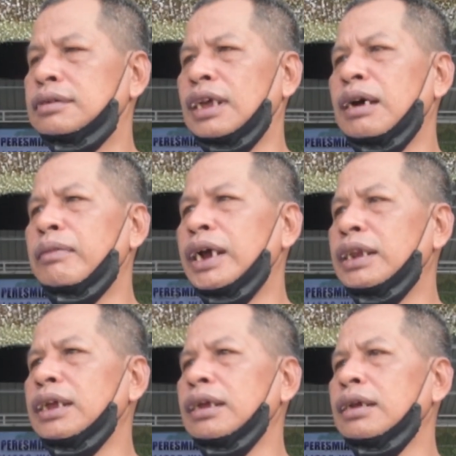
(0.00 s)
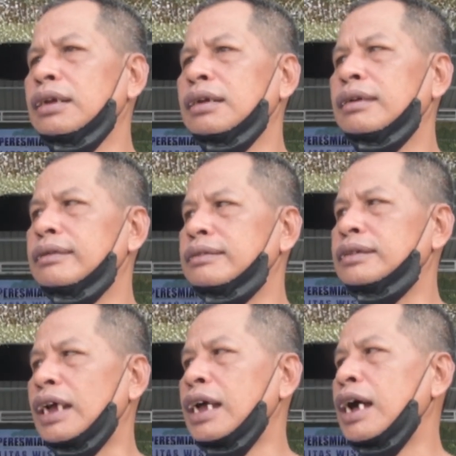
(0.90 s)
selama ini
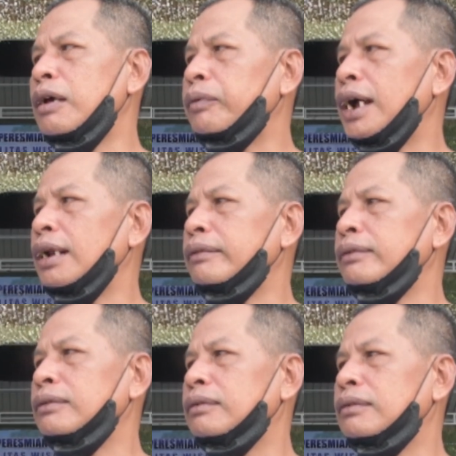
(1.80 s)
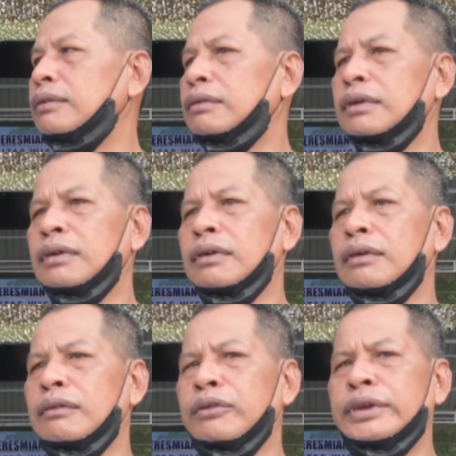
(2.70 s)
saya harapkan
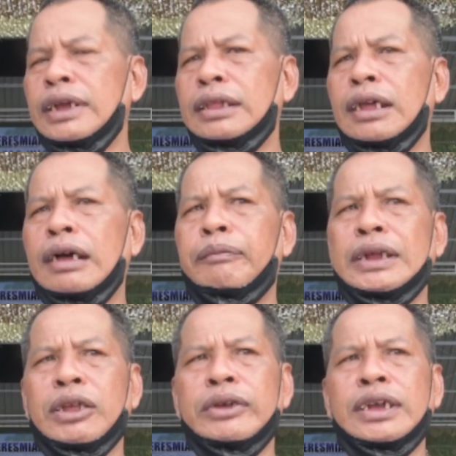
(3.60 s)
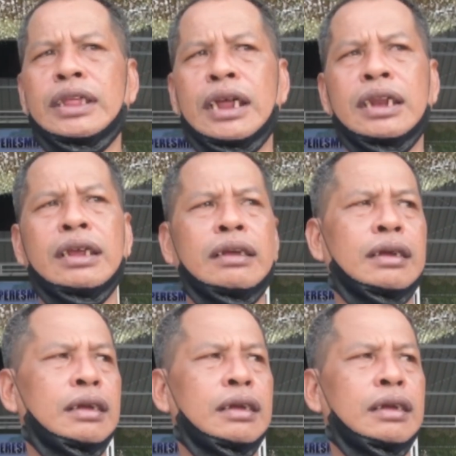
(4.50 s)
wisata pantai wisata ini